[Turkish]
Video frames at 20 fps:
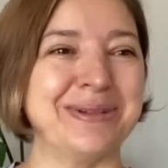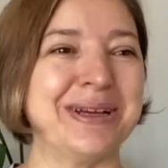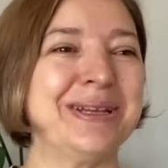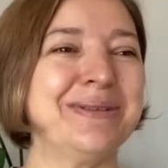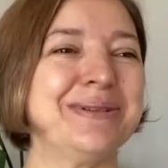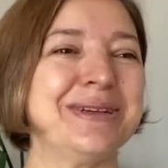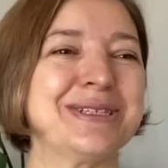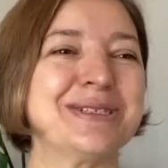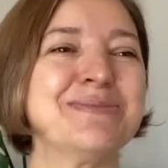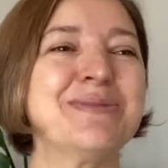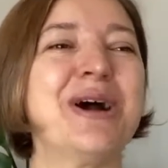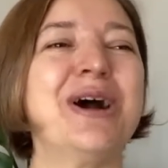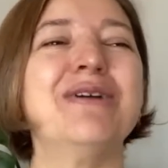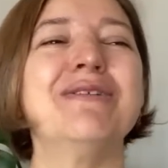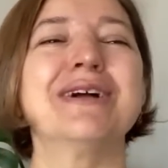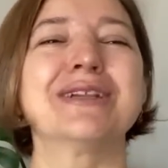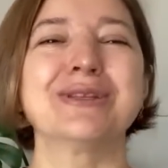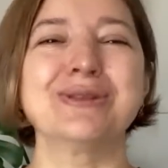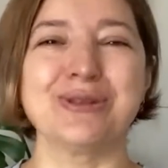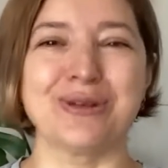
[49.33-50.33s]
Ali Beyciğim
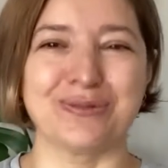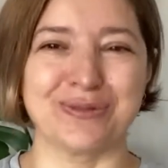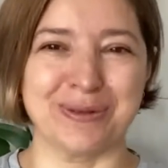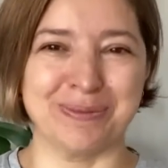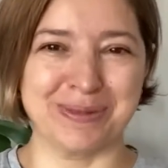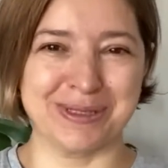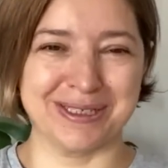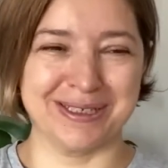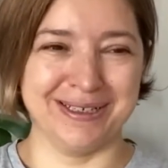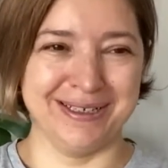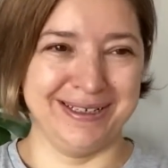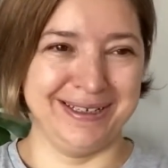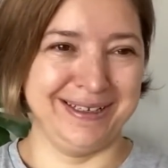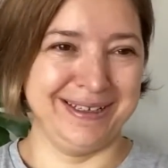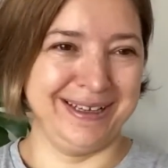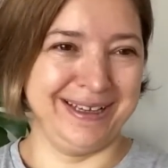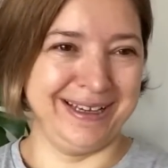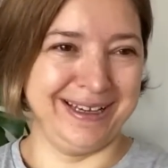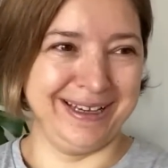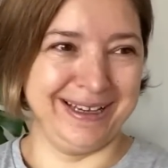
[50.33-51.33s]
kahvaltı soframızı
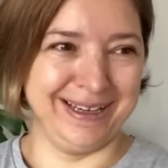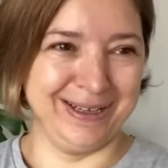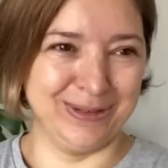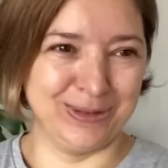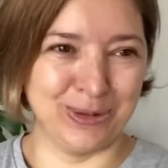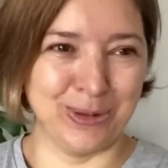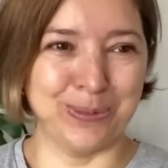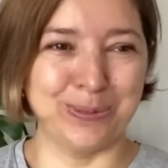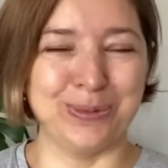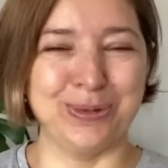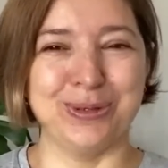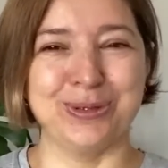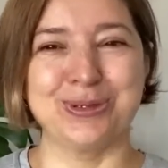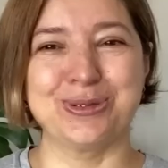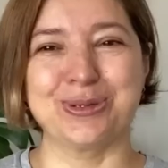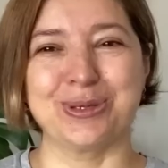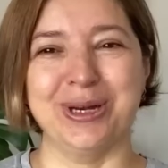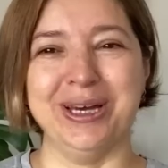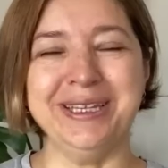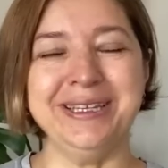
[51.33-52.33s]
e, topluyor
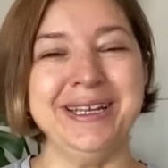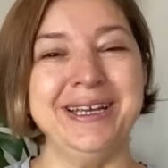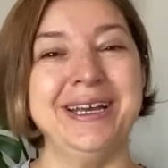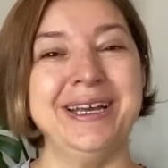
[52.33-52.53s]
şu an.